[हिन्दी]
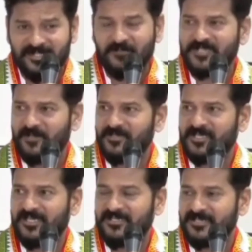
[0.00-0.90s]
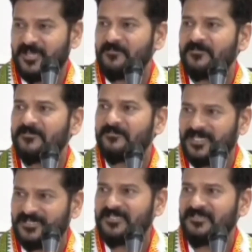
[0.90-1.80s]
तब शब्बीर अली साहब
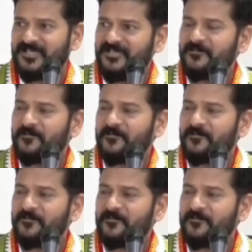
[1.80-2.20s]
मंत्री थे